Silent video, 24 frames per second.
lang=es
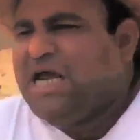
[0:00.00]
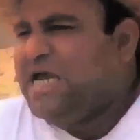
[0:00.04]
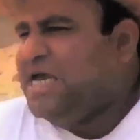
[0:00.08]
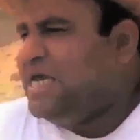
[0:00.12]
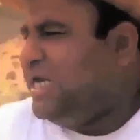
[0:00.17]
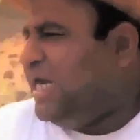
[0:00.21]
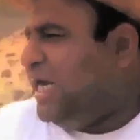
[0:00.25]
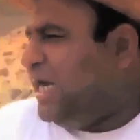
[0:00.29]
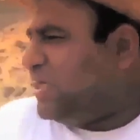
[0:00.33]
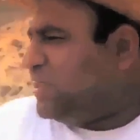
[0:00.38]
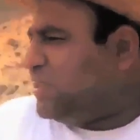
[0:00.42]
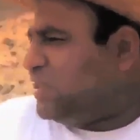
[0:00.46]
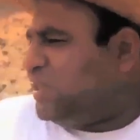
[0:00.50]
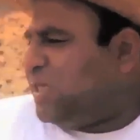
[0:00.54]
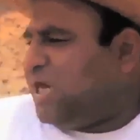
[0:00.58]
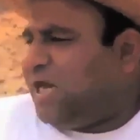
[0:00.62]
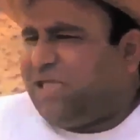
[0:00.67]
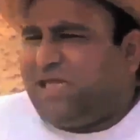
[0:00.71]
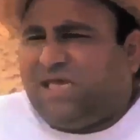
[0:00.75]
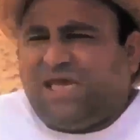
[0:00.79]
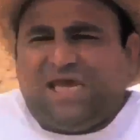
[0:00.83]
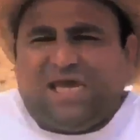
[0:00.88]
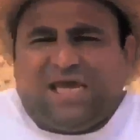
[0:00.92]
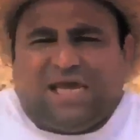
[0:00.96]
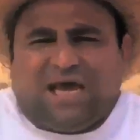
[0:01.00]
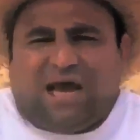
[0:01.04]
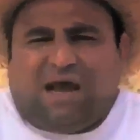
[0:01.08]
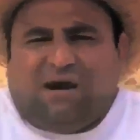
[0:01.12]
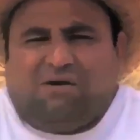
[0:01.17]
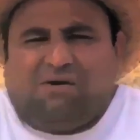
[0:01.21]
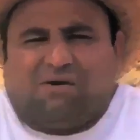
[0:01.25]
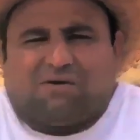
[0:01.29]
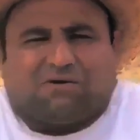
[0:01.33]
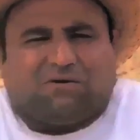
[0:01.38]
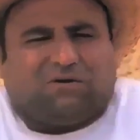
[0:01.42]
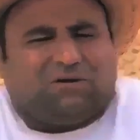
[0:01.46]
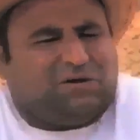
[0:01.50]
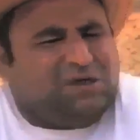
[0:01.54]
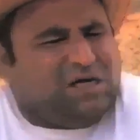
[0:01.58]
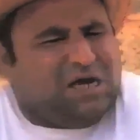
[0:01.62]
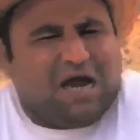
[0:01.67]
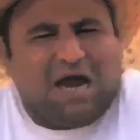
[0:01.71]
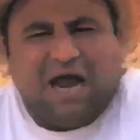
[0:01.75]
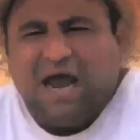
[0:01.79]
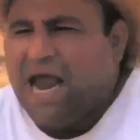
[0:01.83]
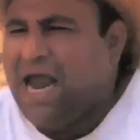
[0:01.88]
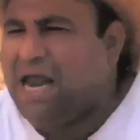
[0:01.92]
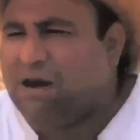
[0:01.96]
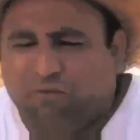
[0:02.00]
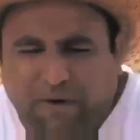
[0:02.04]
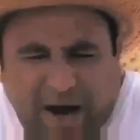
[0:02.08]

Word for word: Y ese día, loco, el